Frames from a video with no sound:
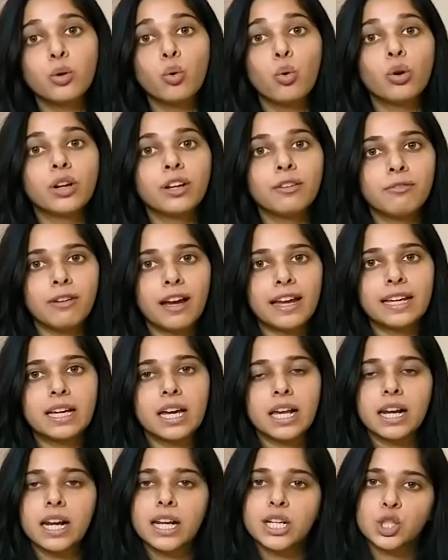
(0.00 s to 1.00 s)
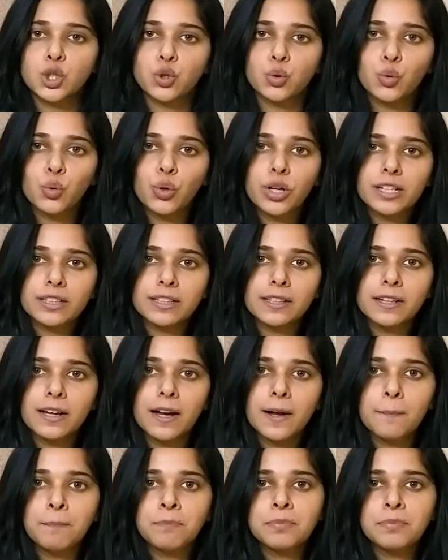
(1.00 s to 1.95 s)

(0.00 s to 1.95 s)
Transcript: नोटिफाई करना शुरू कर देगा